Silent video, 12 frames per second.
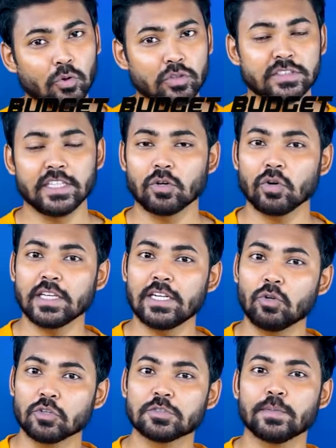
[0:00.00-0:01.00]
लुक्स देखो कि
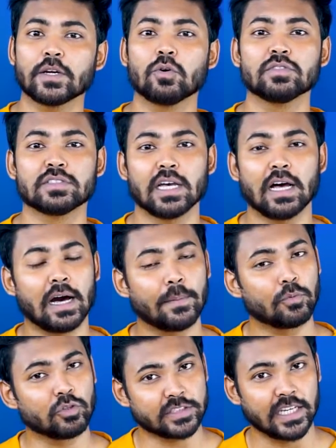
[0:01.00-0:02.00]
लुक्स में कौन सा
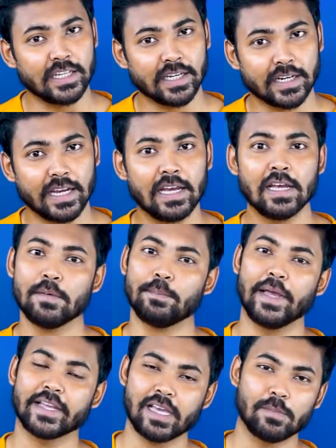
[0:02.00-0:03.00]
आपको सही लग रहा है
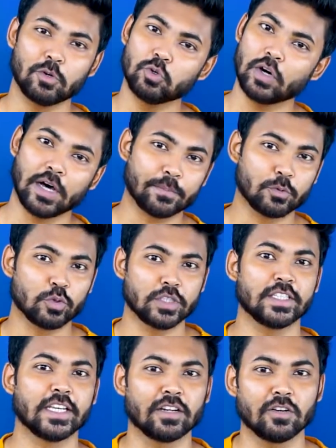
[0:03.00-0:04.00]
मैं क्या बोलूँ आप खुद
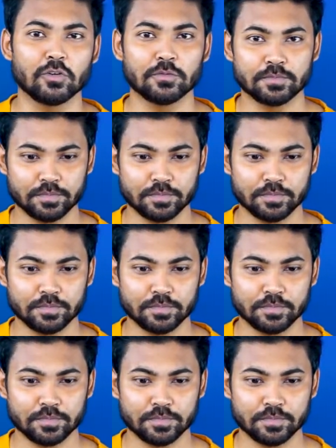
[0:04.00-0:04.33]
ही देख लो